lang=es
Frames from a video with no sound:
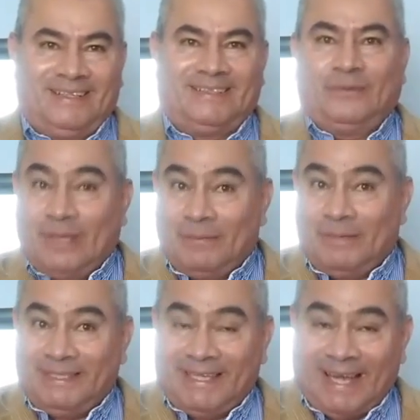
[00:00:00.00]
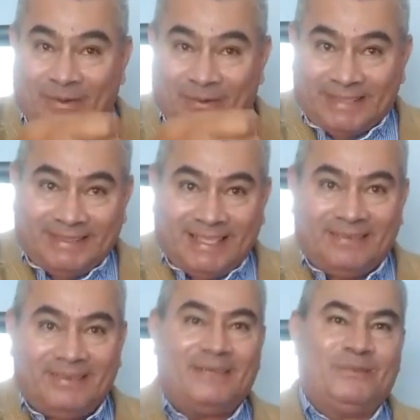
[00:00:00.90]
Y seguramente ahora sí
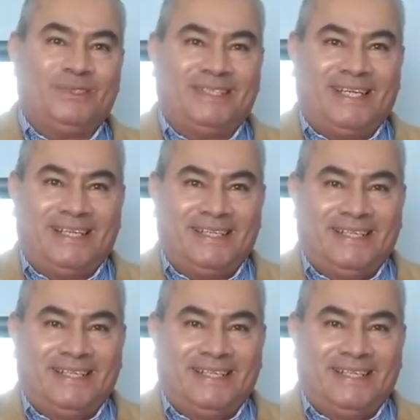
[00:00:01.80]
la van a mostrar